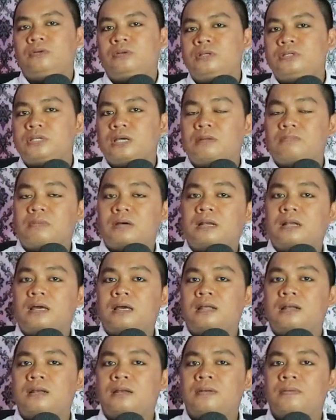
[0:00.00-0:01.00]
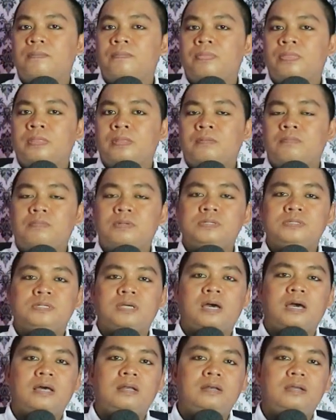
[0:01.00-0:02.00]
Doni Salmanan
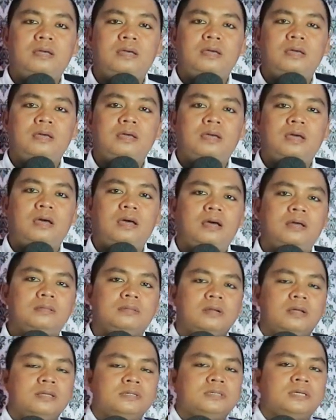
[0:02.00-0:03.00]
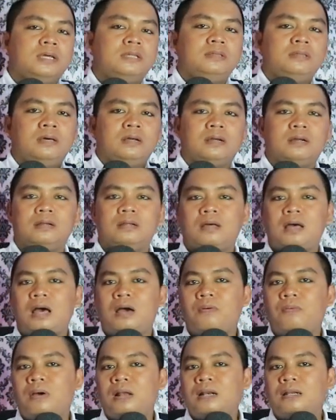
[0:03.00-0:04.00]
menjadi ya trendsetter
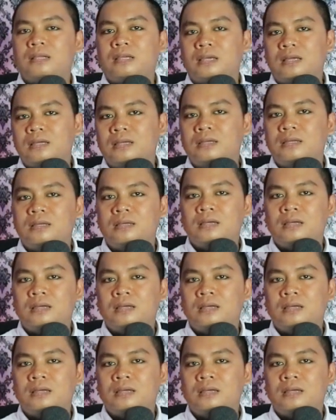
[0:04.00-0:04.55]
awalnya